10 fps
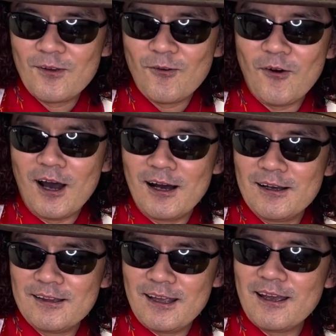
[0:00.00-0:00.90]
ほら
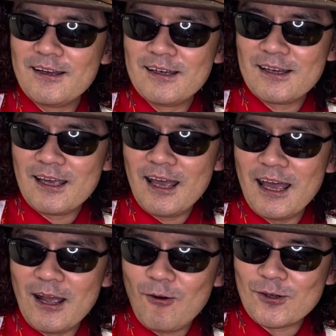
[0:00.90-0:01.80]
ね、
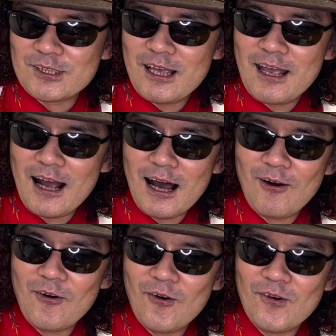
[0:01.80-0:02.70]
個性派
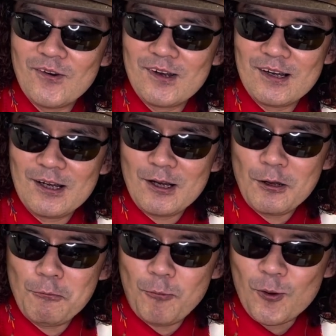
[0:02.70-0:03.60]
を
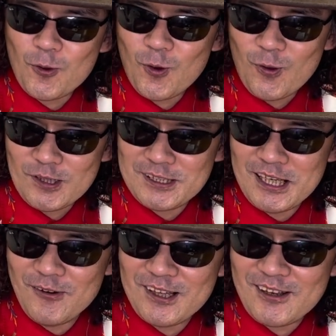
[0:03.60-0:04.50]
モットーとしてい
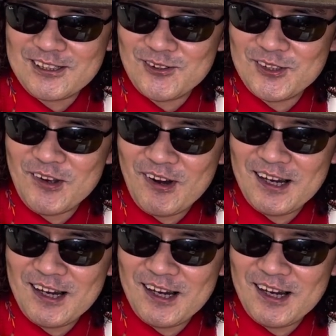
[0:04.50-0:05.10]
る私としては、